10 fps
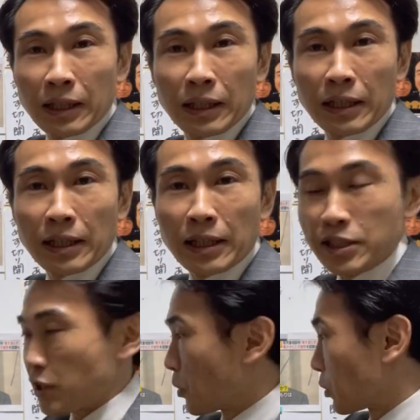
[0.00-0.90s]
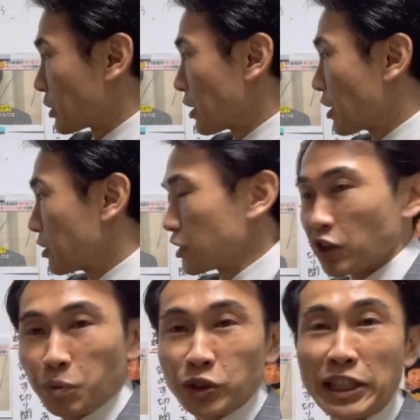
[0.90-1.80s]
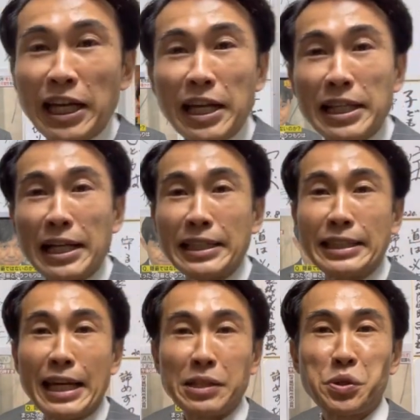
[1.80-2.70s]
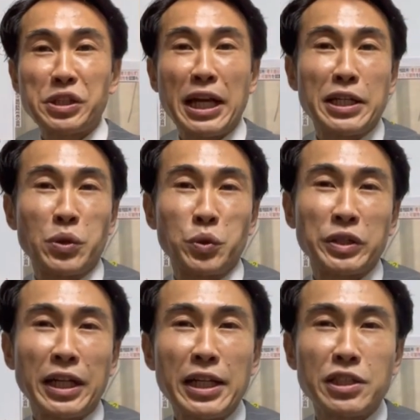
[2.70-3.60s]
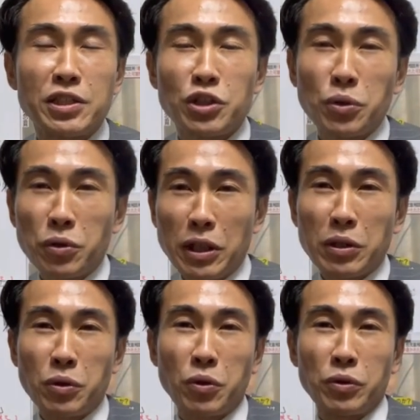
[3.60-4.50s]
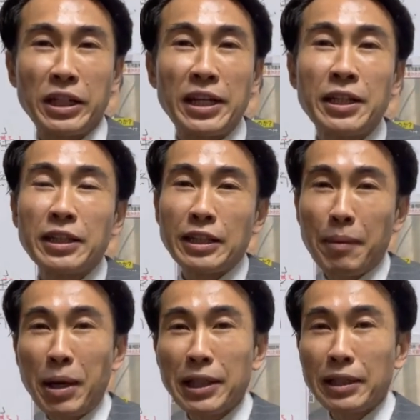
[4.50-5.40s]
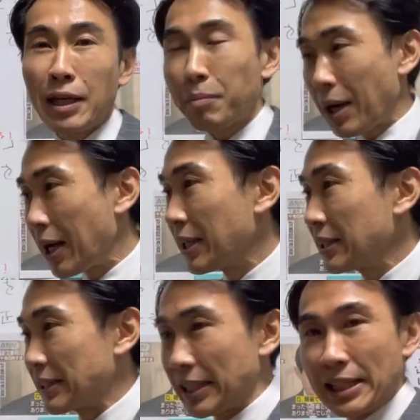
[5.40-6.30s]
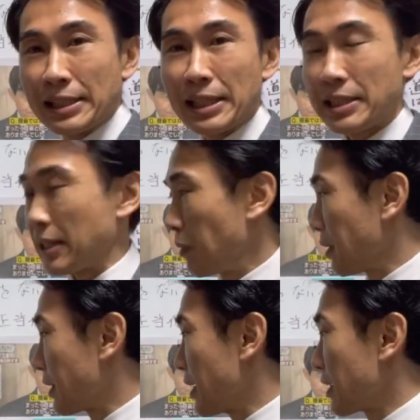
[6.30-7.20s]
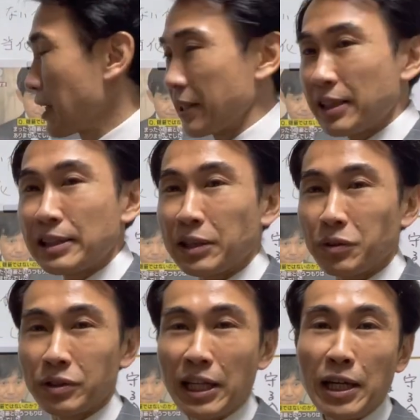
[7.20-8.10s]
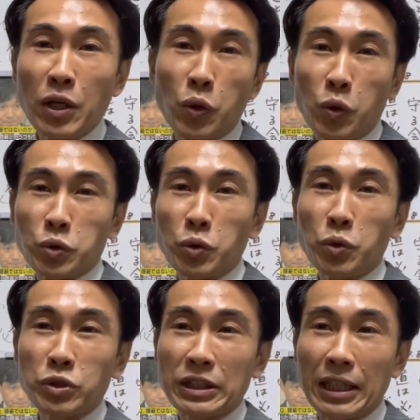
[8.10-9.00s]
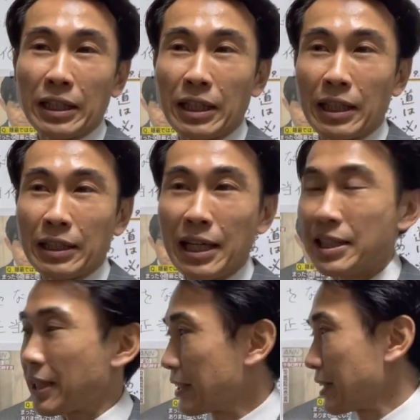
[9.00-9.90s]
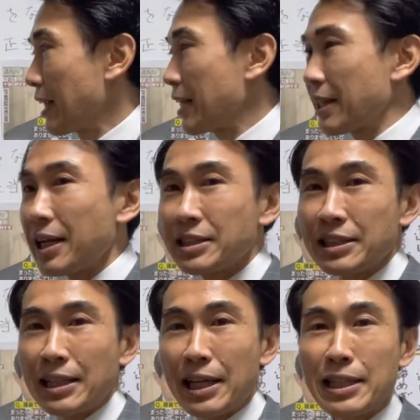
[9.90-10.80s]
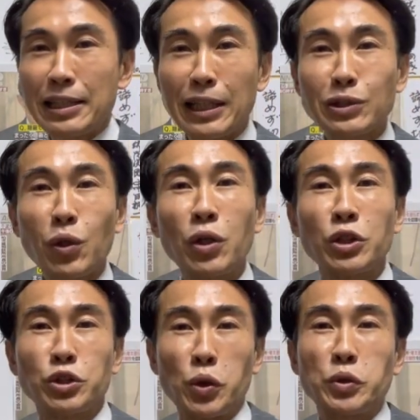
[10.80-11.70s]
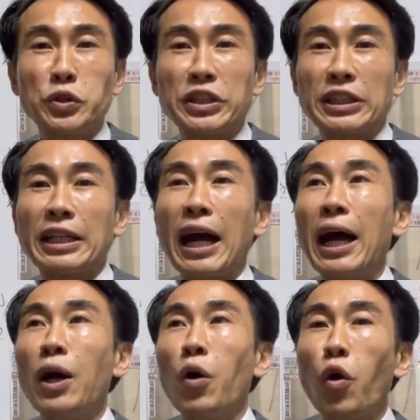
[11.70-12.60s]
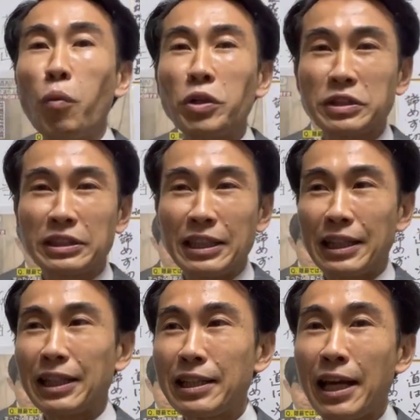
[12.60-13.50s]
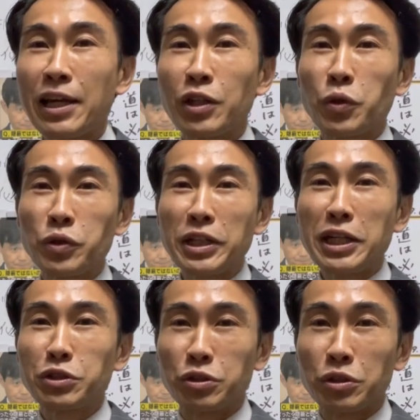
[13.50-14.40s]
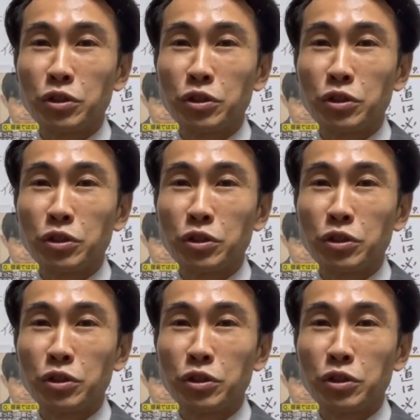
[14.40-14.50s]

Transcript: えー、一時保護されたんですけども、性的虐待の疑い、小学校でたまたま性的な話題が出たので、お父さんから何かされたんじゃないかと職員が思っただけで、とりあえず、